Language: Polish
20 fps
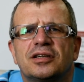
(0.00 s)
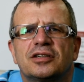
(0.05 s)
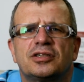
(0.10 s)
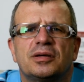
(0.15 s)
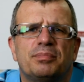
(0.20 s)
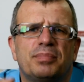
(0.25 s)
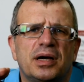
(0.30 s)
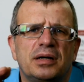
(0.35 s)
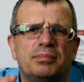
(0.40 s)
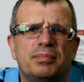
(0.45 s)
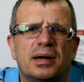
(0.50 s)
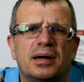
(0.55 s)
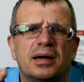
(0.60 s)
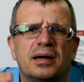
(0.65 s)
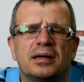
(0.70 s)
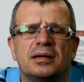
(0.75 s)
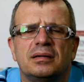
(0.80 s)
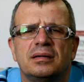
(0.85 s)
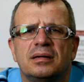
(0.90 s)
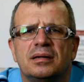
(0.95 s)
Także bye
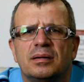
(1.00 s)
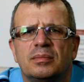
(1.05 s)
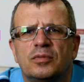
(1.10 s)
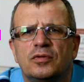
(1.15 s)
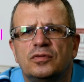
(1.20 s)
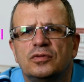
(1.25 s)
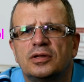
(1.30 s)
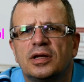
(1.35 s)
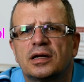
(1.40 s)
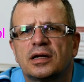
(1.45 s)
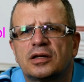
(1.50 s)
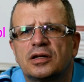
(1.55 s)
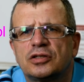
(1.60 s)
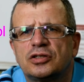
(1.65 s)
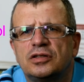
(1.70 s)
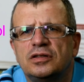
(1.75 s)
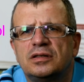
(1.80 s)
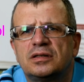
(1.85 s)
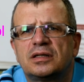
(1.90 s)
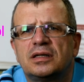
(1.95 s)
bye, mówił Darek
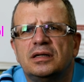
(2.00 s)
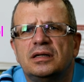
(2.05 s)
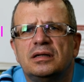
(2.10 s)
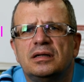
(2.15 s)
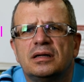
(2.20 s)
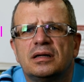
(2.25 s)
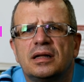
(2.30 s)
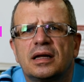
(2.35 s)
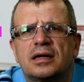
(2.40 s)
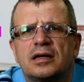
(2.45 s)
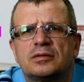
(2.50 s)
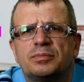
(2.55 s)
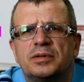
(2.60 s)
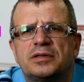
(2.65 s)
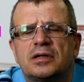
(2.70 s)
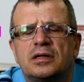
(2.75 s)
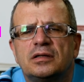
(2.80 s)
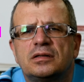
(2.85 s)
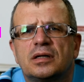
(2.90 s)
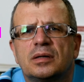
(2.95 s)
Kraśnicki, lekarz
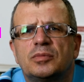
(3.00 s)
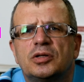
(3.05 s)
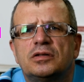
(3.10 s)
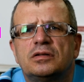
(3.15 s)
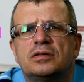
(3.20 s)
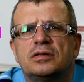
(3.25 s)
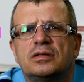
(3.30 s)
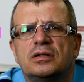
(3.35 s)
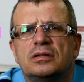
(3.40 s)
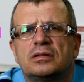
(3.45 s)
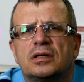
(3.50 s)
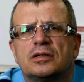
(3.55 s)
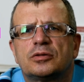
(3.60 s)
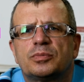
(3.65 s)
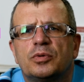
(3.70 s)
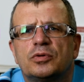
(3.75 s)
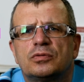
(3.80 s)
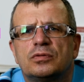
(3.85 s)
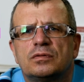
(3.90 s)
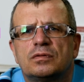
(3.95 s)
specjalista medycyny
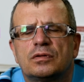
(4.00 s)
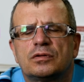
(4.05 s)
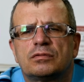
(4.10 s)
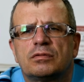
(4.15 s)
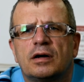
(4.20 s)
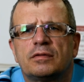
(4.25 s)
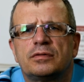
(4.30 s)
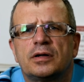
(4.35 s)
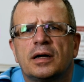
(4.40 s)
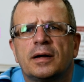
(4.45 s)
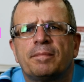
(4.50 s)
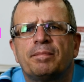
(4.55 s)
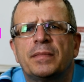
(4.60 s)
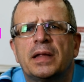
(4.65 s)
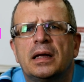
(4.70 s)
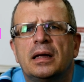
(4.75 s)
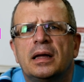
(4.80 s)
transportu z Wrocławia